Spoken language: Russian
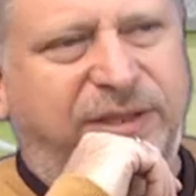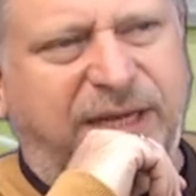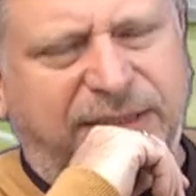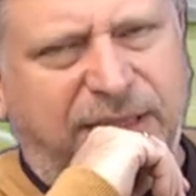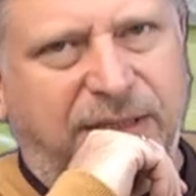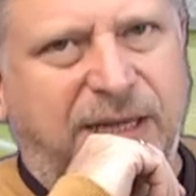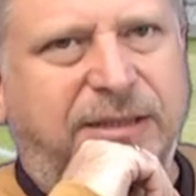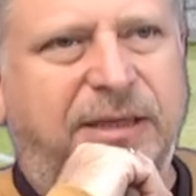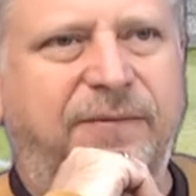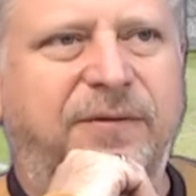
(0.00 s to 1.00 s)
да,
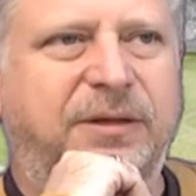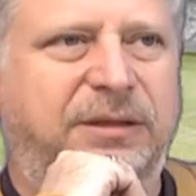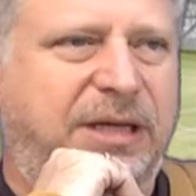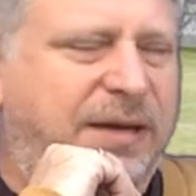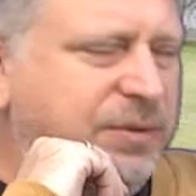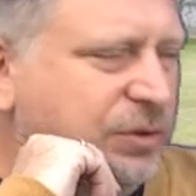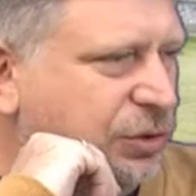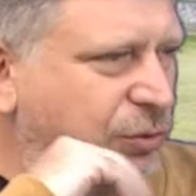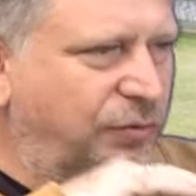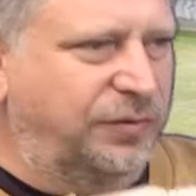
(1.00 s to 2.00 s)
талантливых, да,
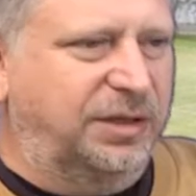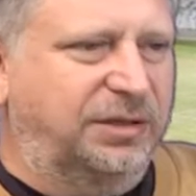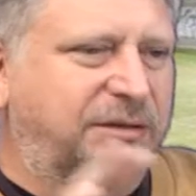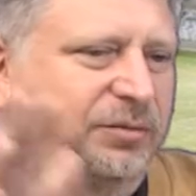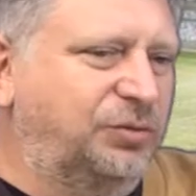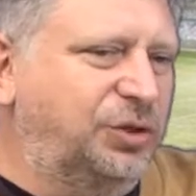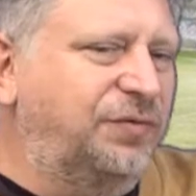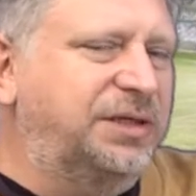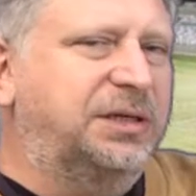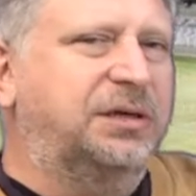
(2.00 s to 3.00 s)
безусловно, это
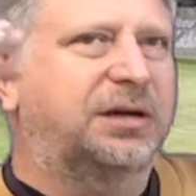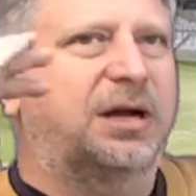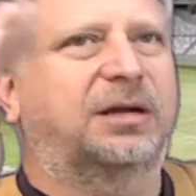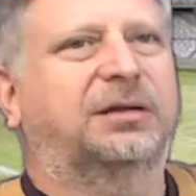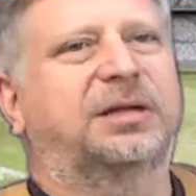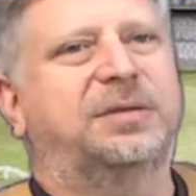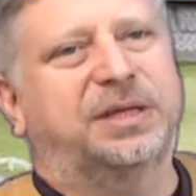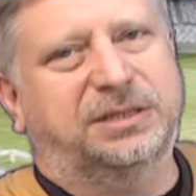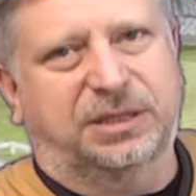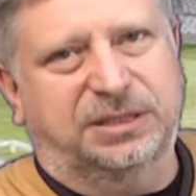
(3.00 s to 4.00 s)
удивительно, как эта
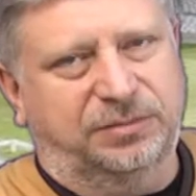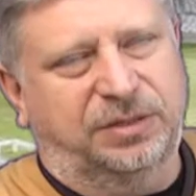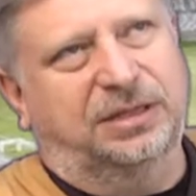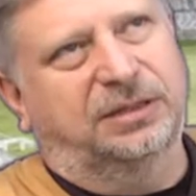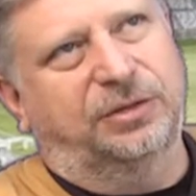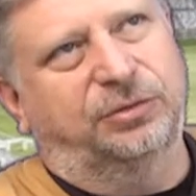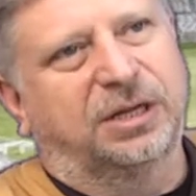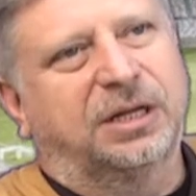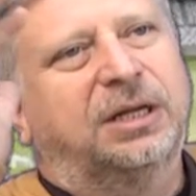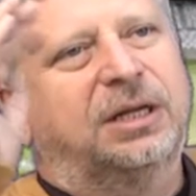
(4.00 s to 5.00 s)
немецкая земля дает
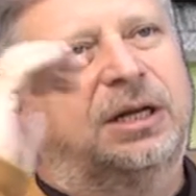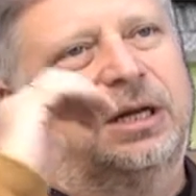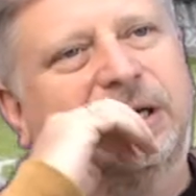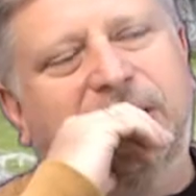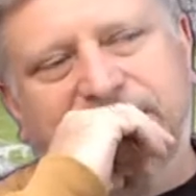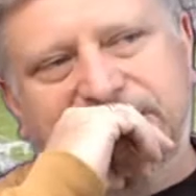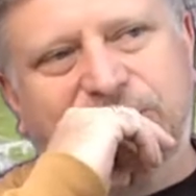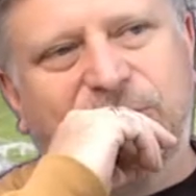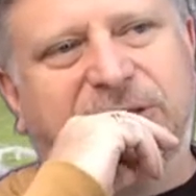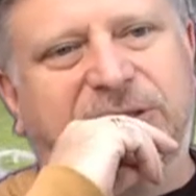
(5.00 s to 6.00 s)
Э,
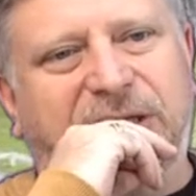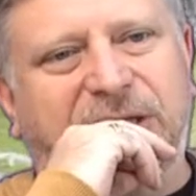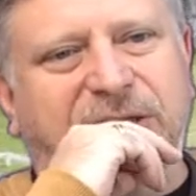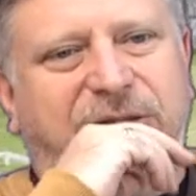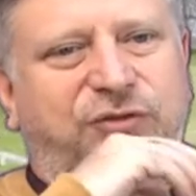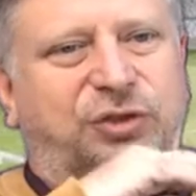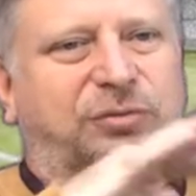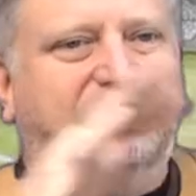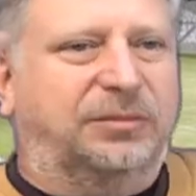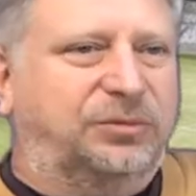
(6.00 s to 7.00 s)
столько талантов, что
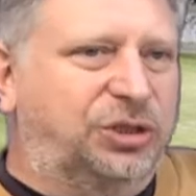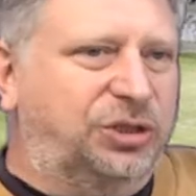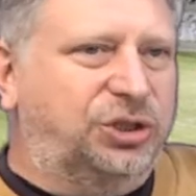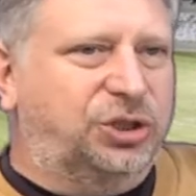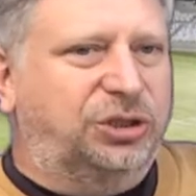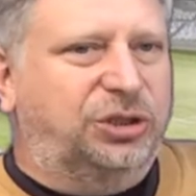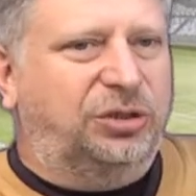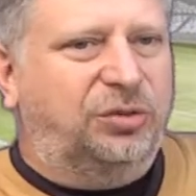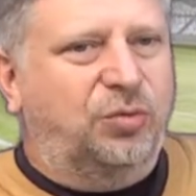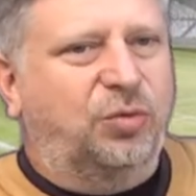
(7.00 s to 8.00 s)
там через
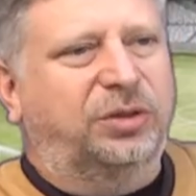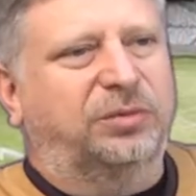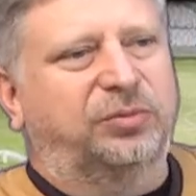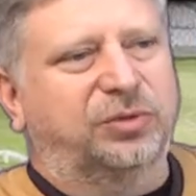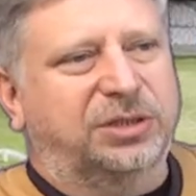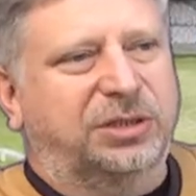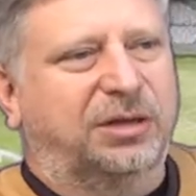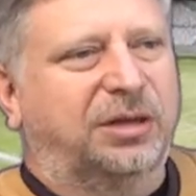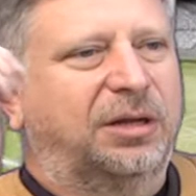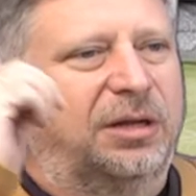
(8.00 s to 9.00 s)
4 года
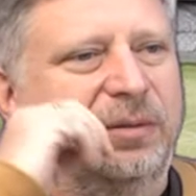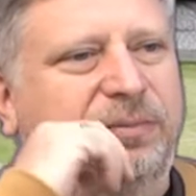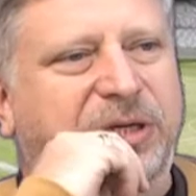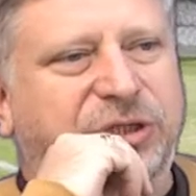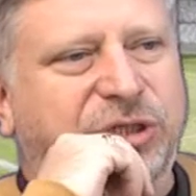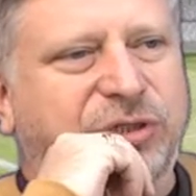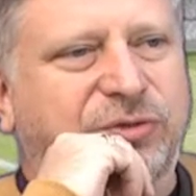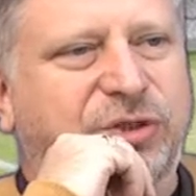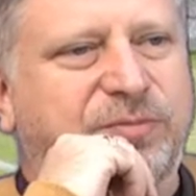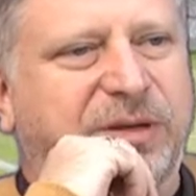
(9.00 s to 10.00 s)
после э,
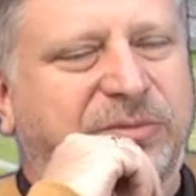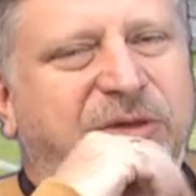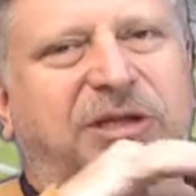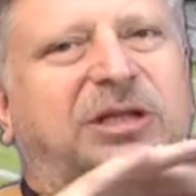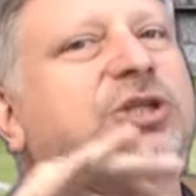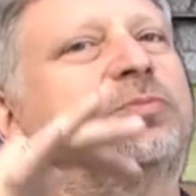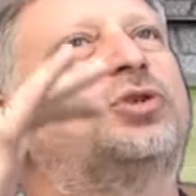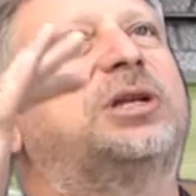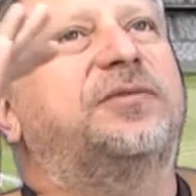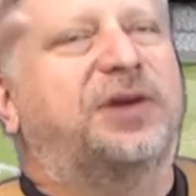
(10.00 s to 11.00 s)
прошедшего чемпионата мира, да даже
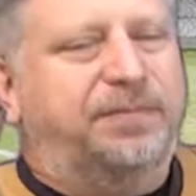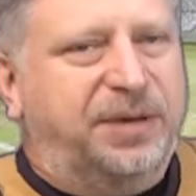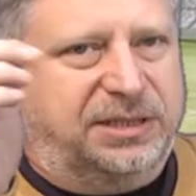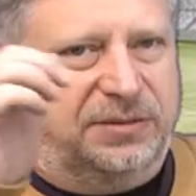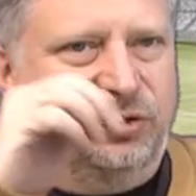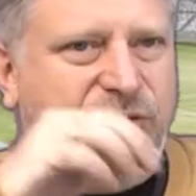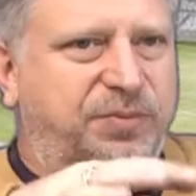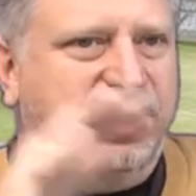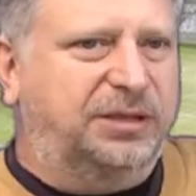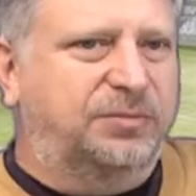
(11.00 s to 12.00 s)
после европейского
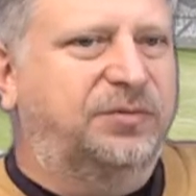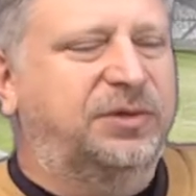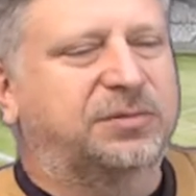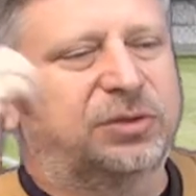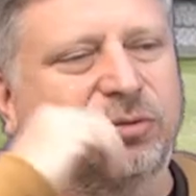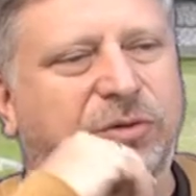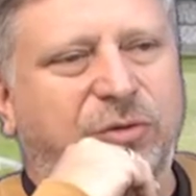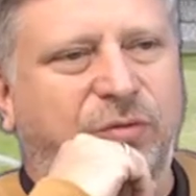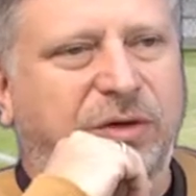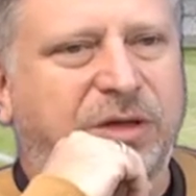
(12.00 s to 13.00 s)
чемпионата мы видим столько
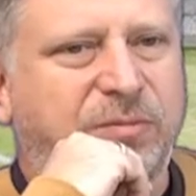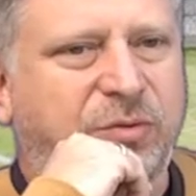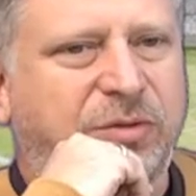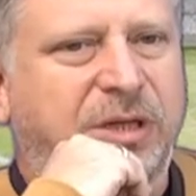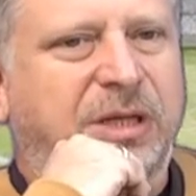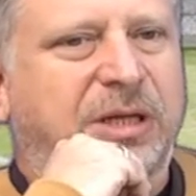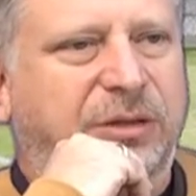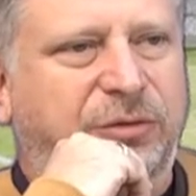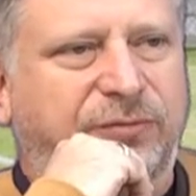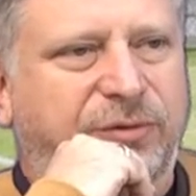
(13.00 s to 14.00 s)
новых имен,
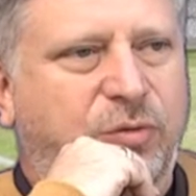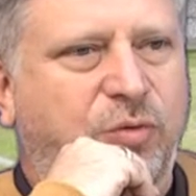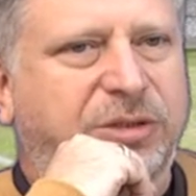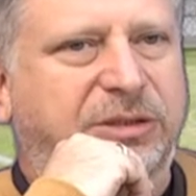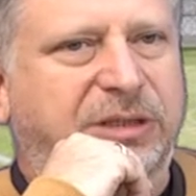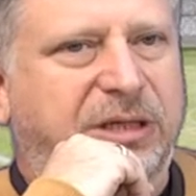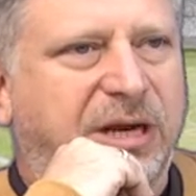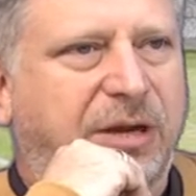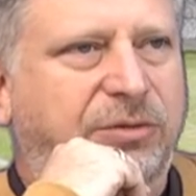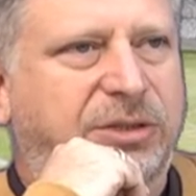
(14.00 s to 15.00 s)
которые выходят,
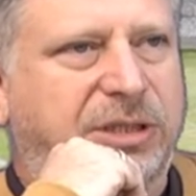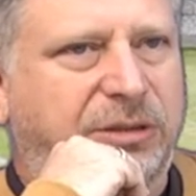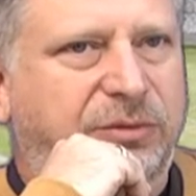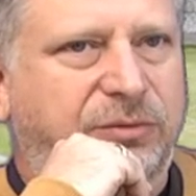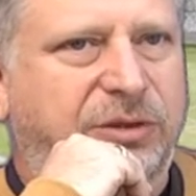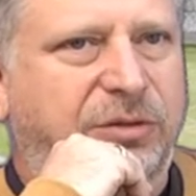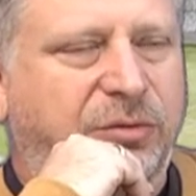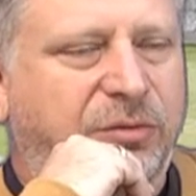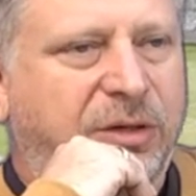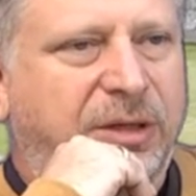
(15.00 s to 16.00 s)
играют, делают
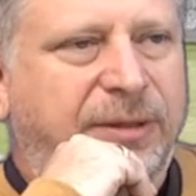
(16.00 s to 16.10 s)
игру.